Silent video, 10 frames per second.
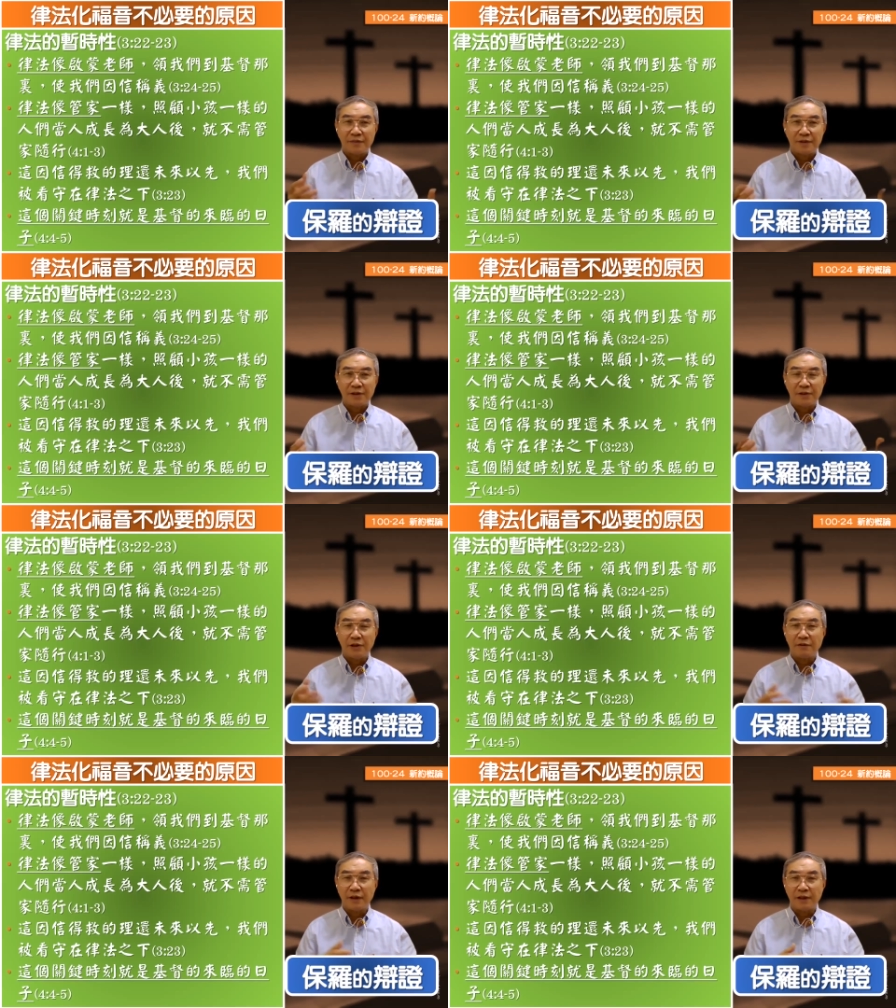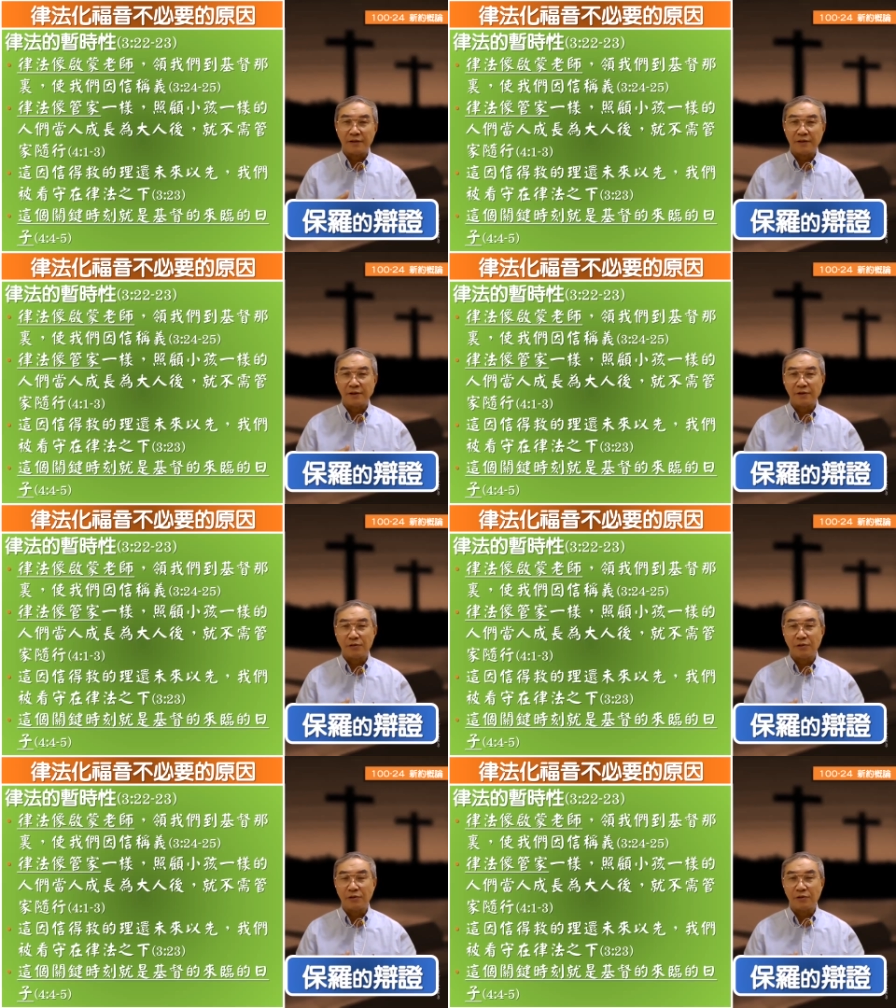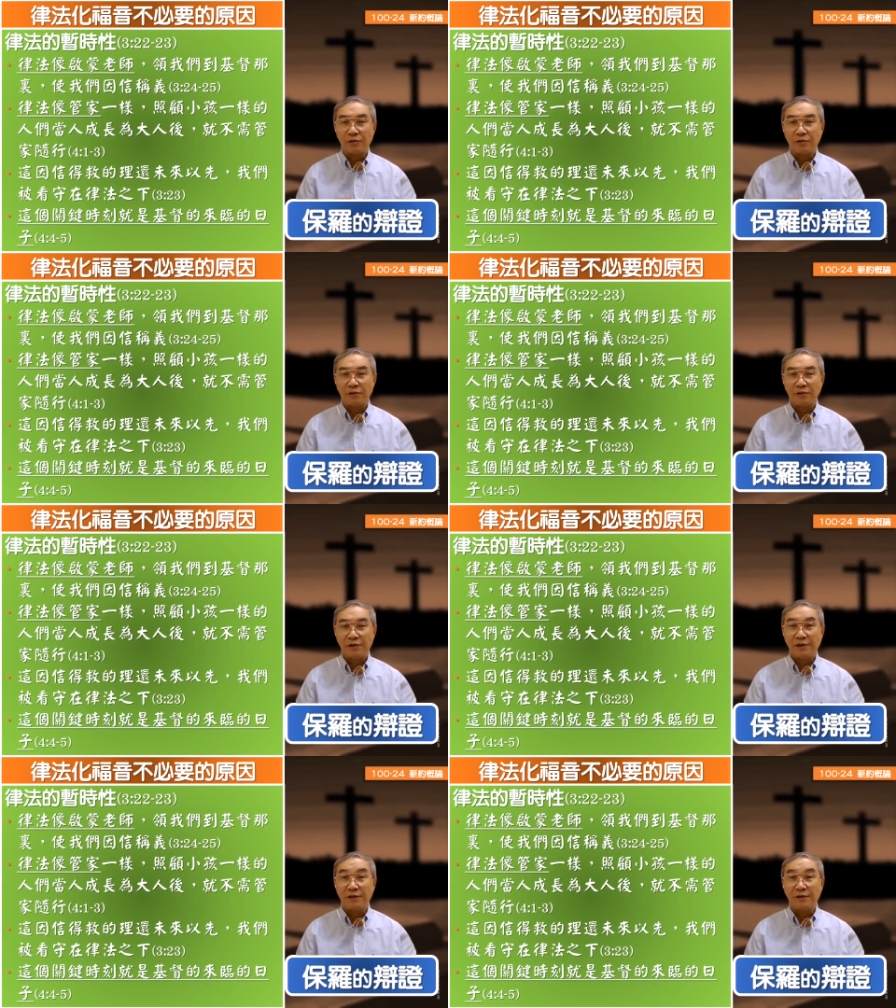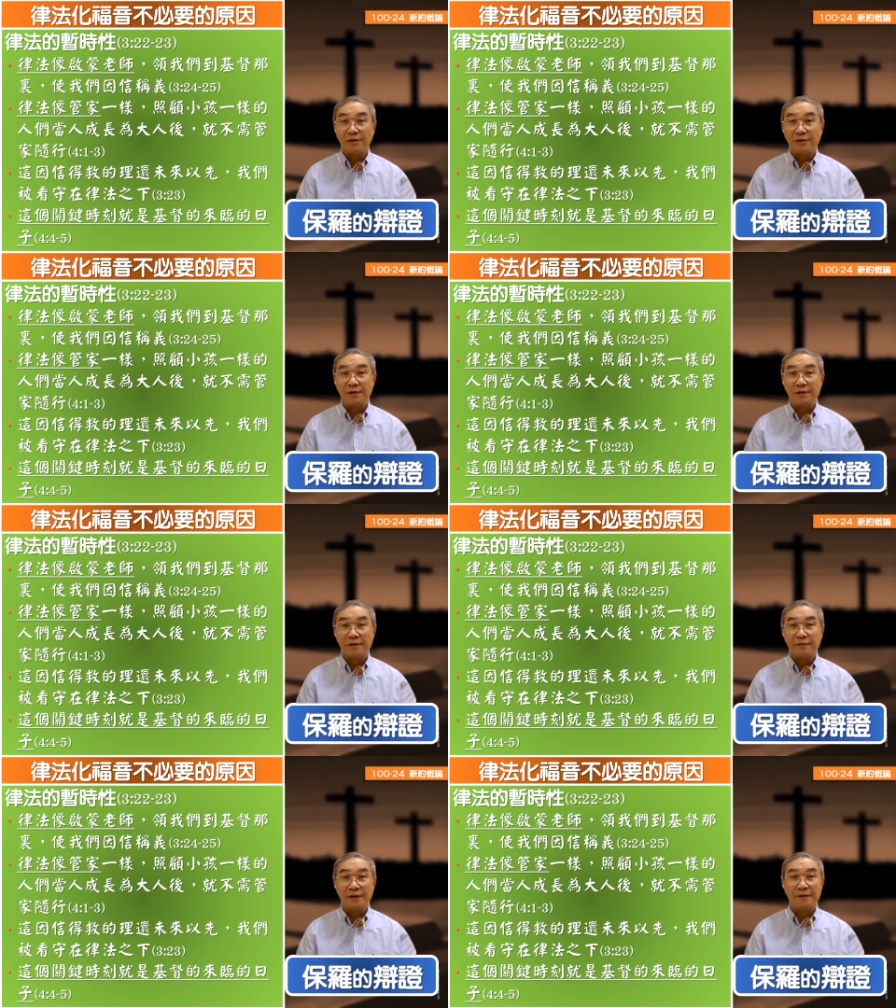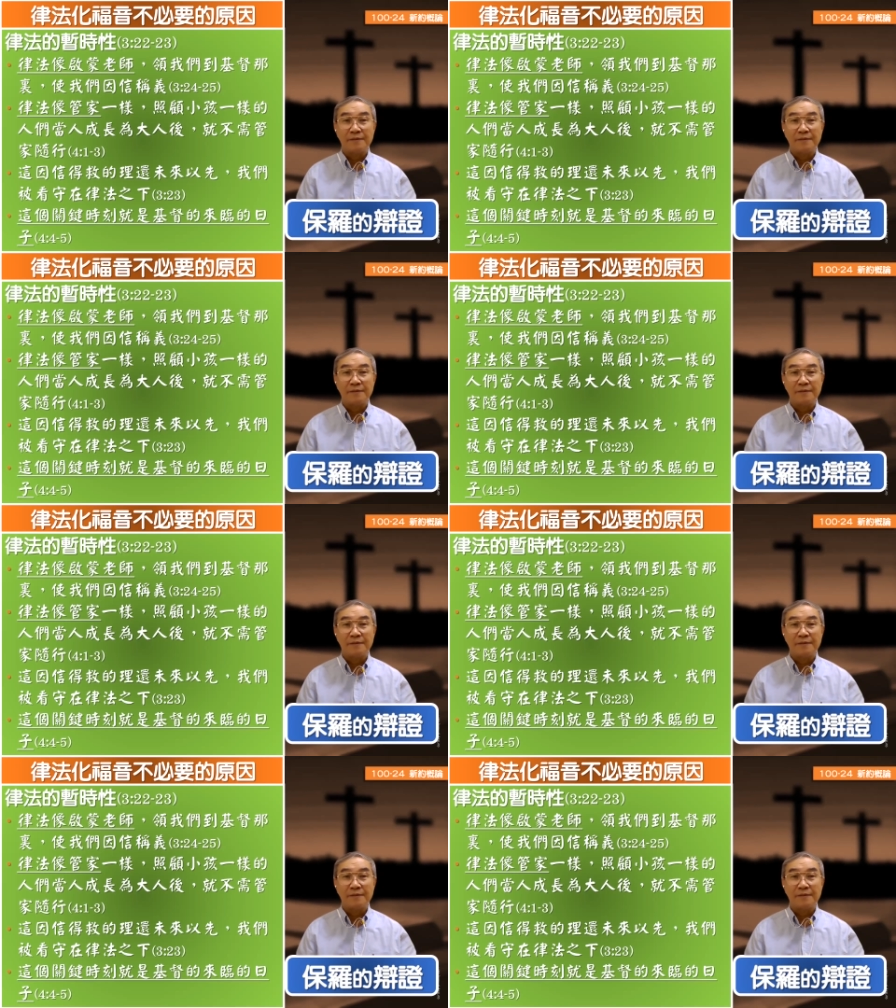这个立法的作用就停止，对不对？